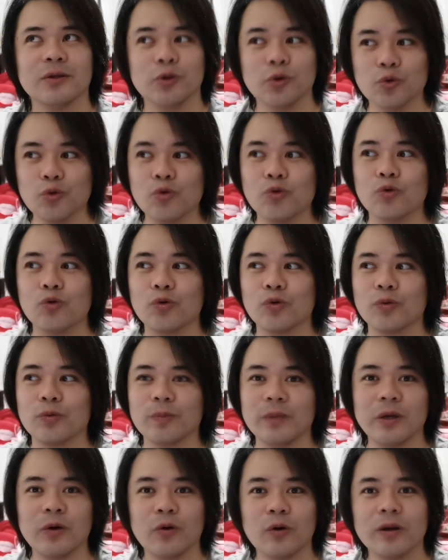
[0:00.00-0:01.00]
อยู่
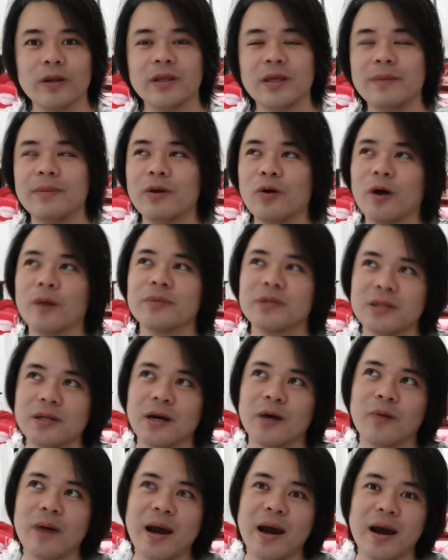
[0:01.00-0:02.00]
มีคนที่มีความ
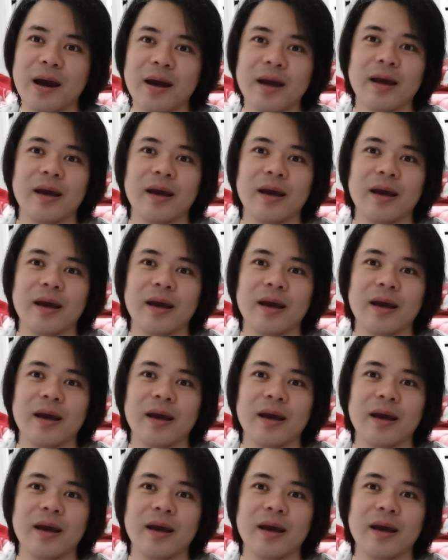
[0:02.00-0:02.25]
เชื่อว่า